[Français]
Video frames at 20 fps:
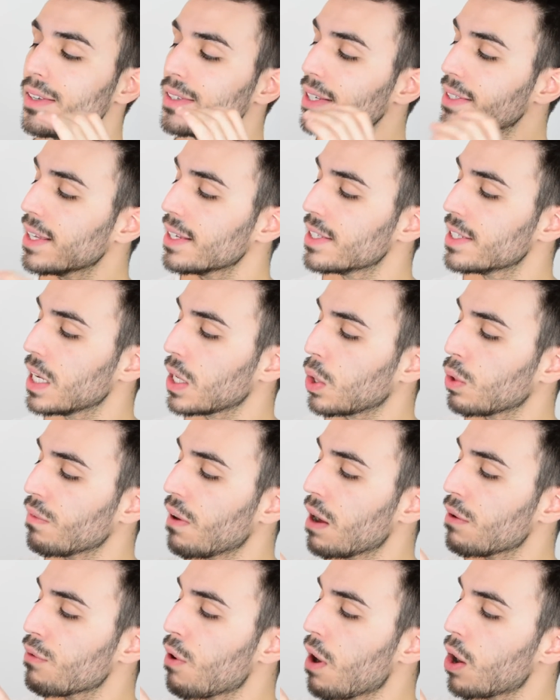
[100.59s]
C'est-à-dire qu'on
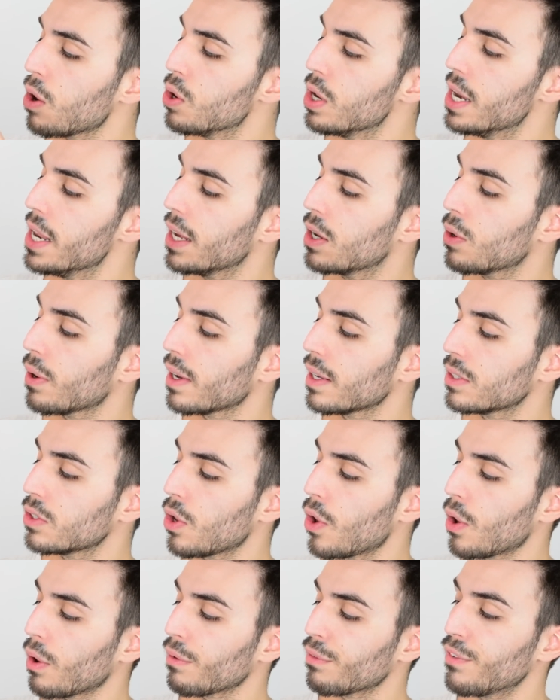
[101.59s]
va avoir les
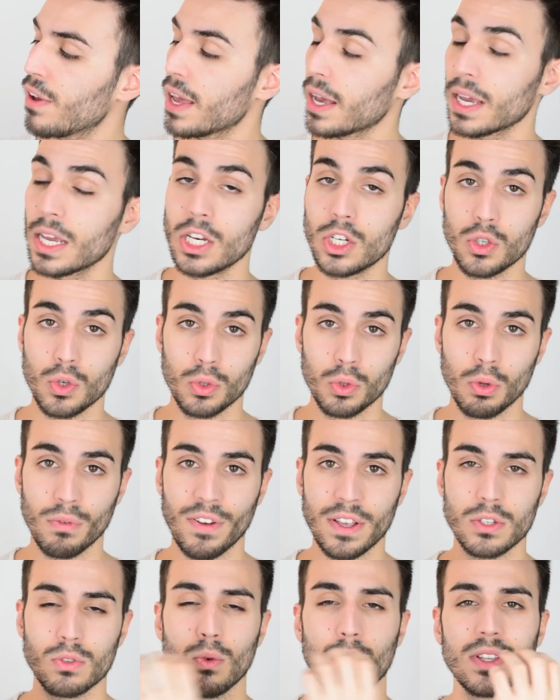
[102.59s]
correcteurs verts et jaunes de
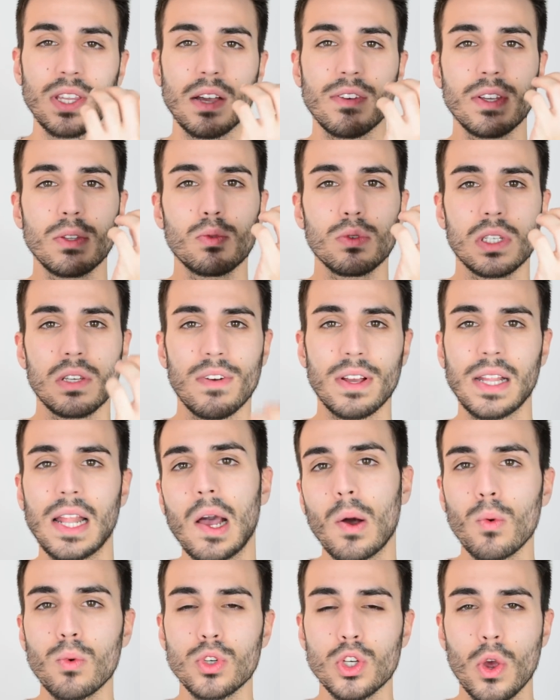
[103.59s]
façon à travailler tout ce qui va être
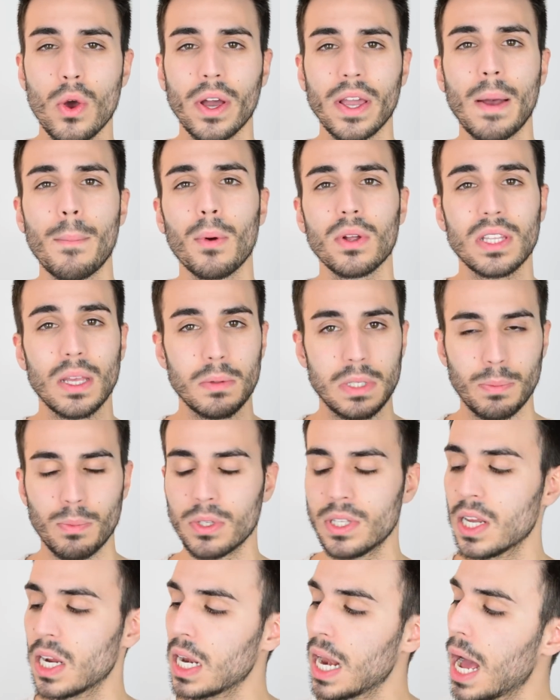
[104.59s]
la rougeur et apporter un petit
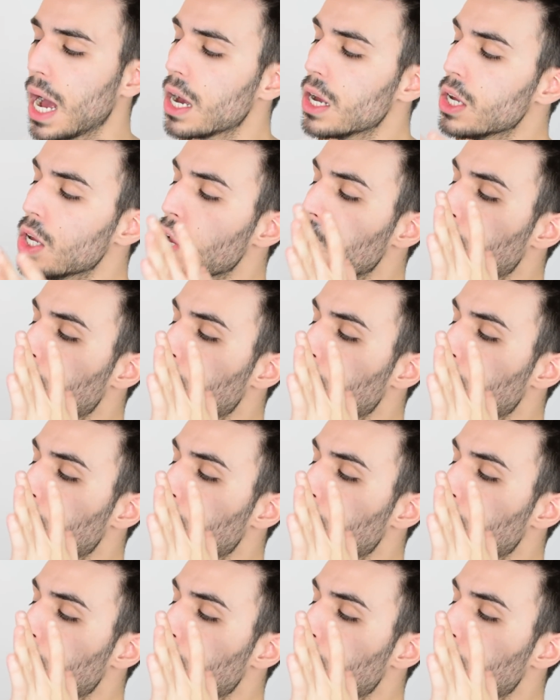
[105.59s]
peu d'éclat.